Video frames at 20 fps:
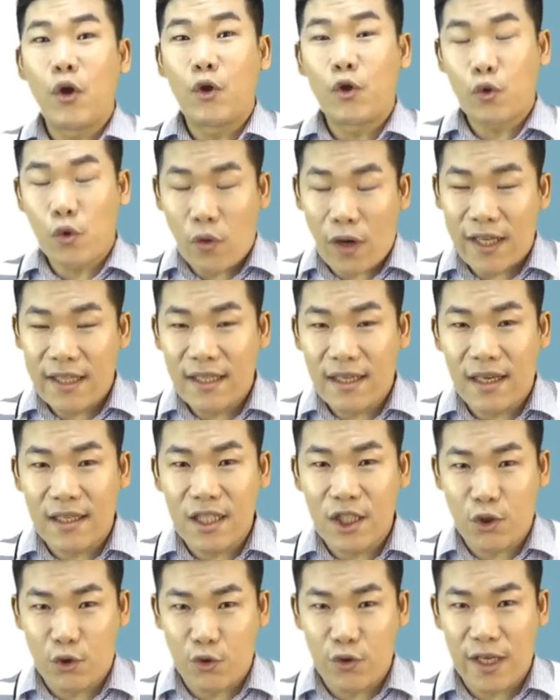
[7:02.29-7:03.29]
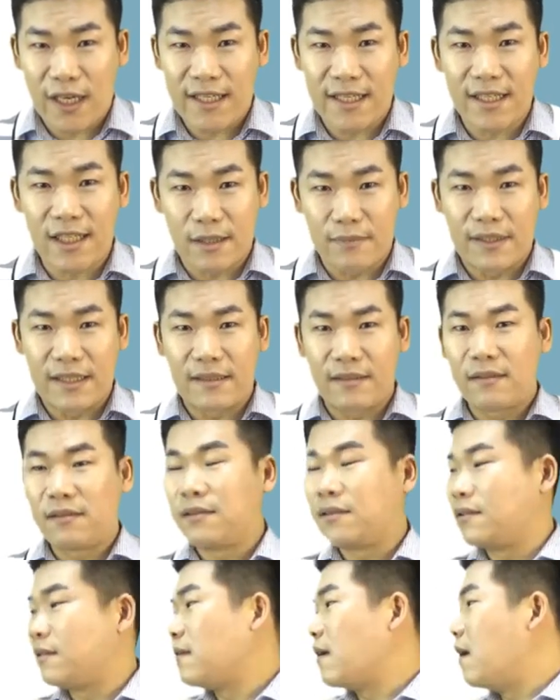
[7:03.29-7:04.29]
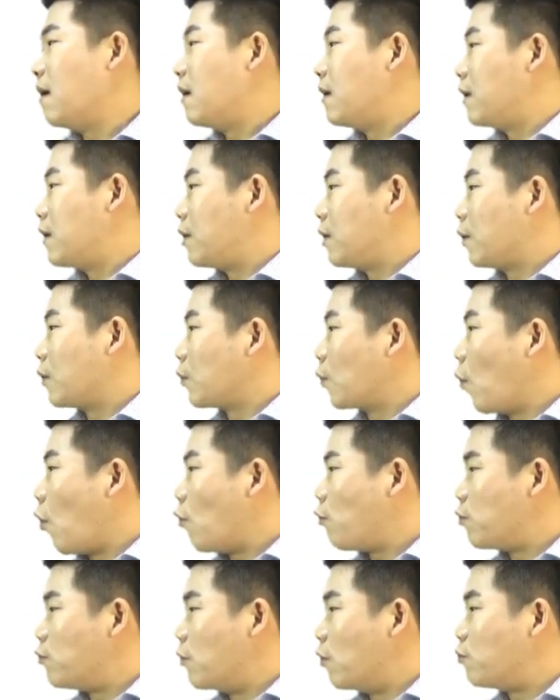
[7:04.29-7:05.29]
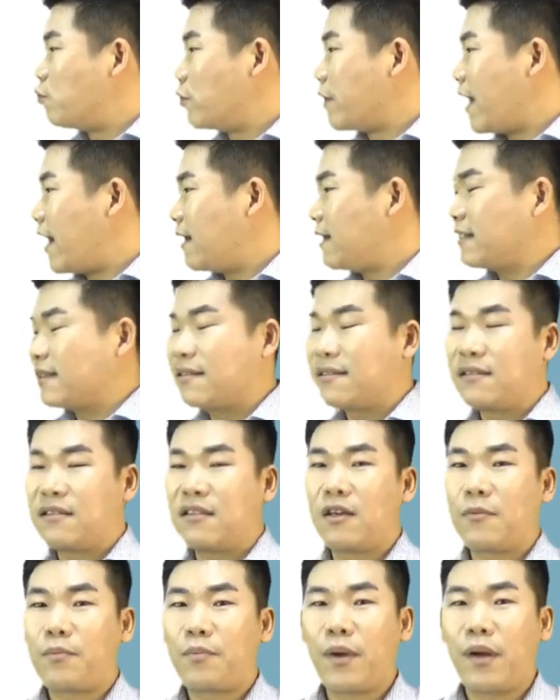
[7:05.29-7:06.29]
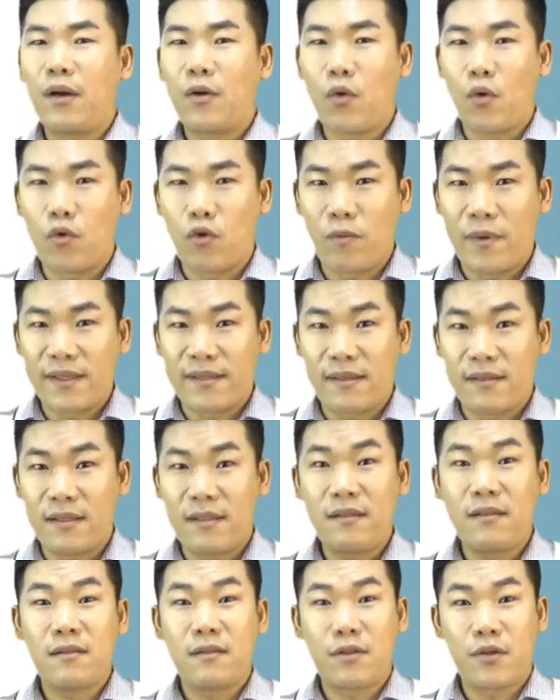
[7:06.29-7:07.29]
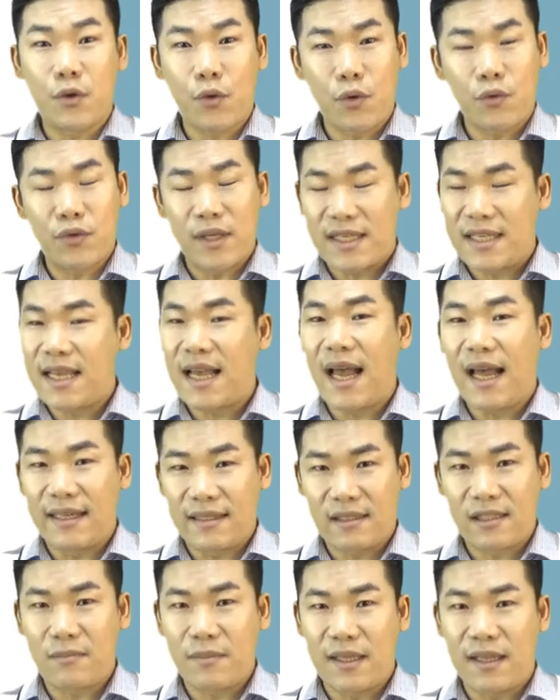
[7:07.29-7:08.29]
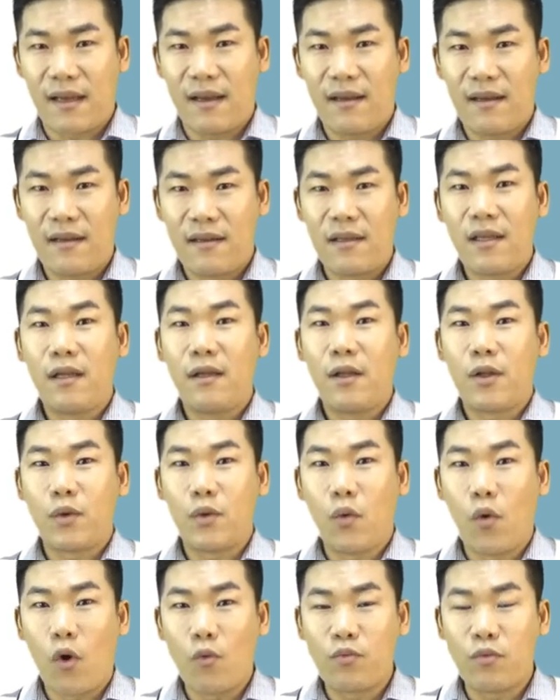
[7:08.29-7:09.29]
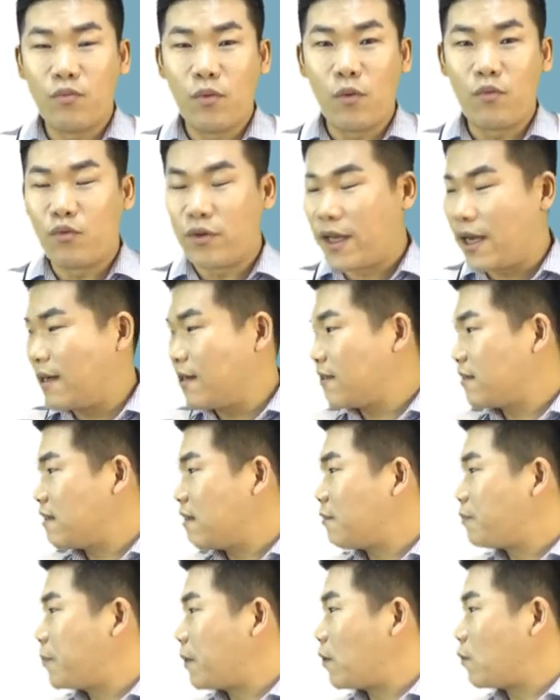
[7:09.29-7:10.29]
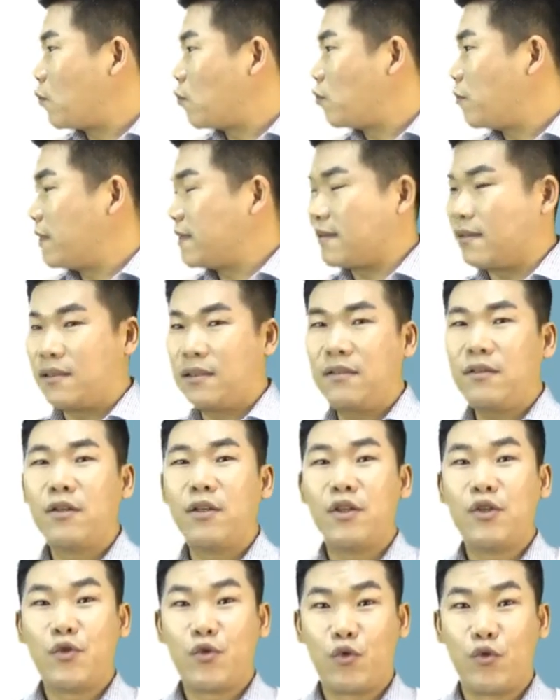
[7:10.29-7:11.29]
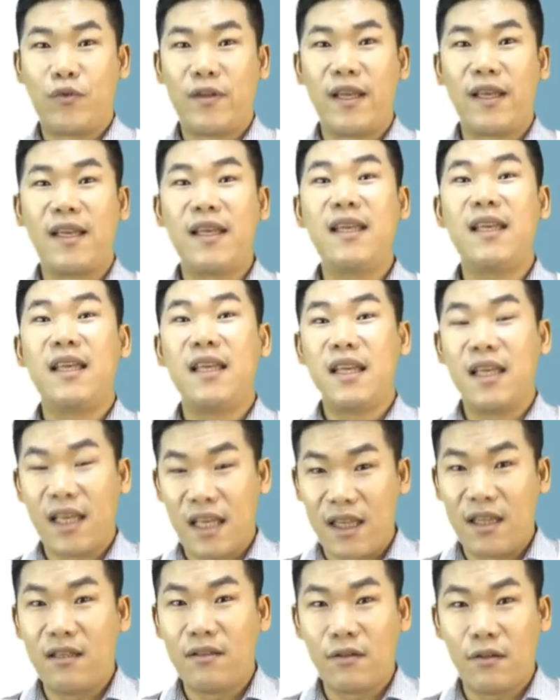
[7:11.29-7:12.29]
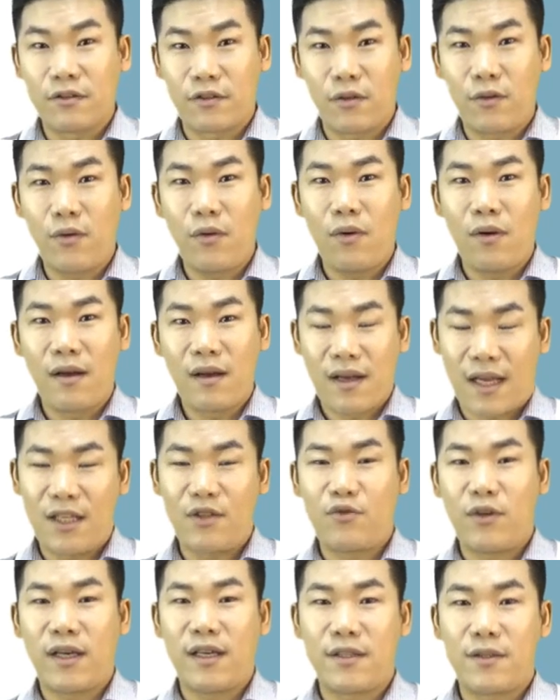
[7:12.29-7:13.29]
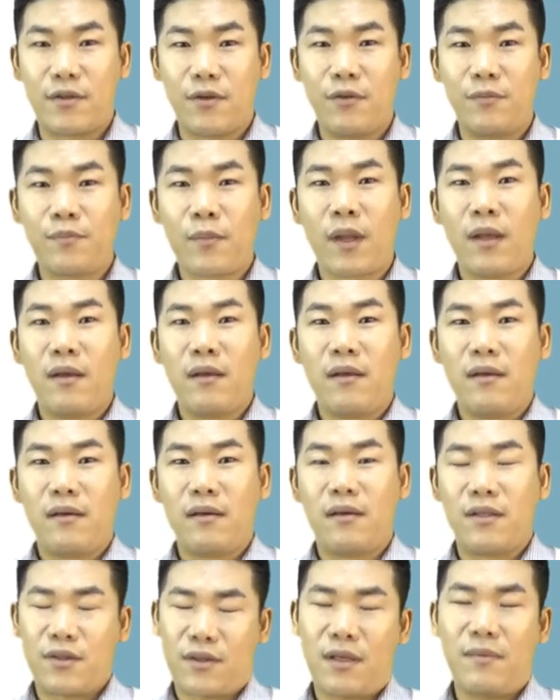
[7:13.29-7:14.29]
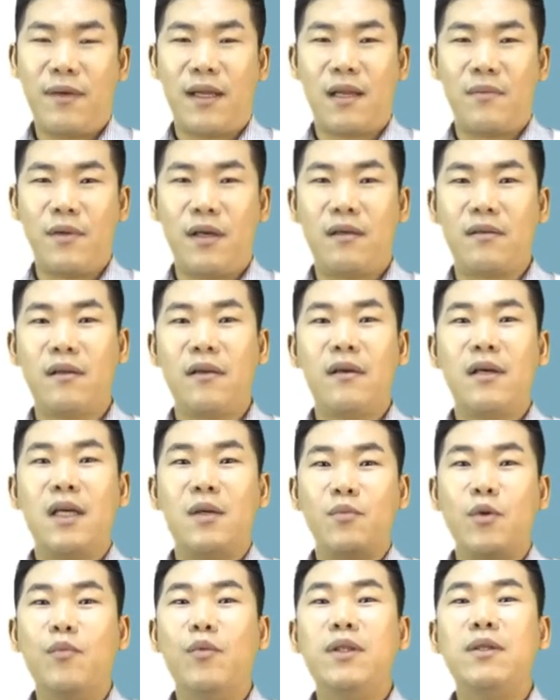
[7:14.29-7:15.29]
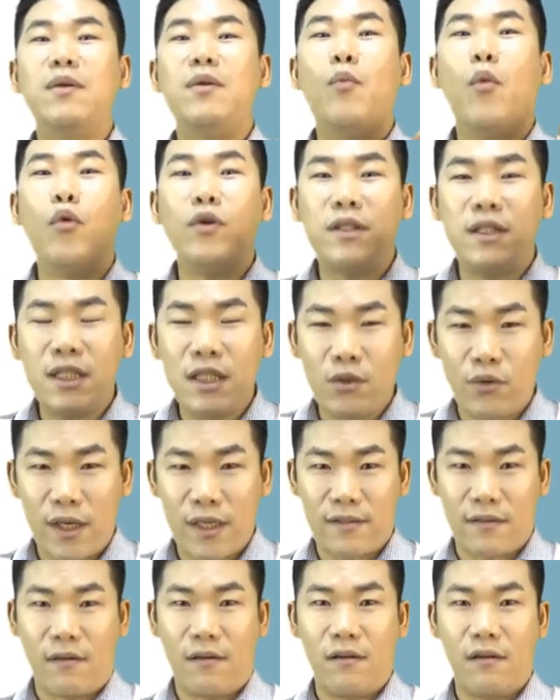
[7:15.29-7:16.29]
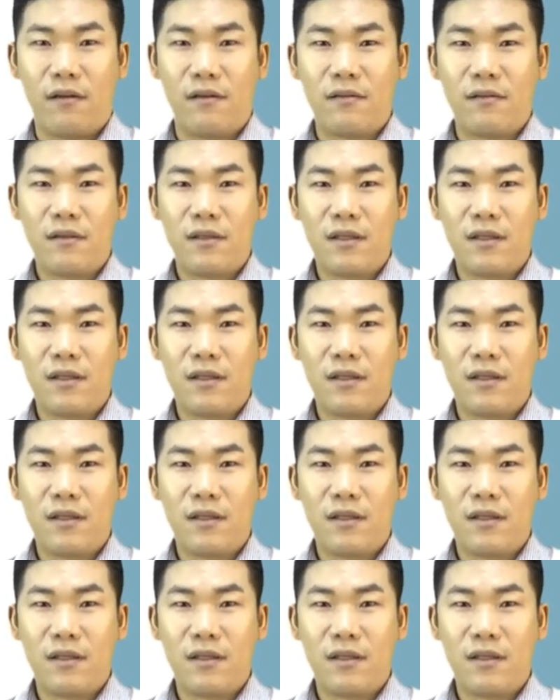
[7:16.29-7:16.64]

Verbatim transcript: 또 한 가지 주의하실 점은 노부모 후 부양 특별 공급에서는 적용되지 않습니다. 노부모 후 부양 특별 공급에서는 주택이 있는 것으로 간주하겠죠. 어, 쉽게 말하면 부모님을 모시기 위해서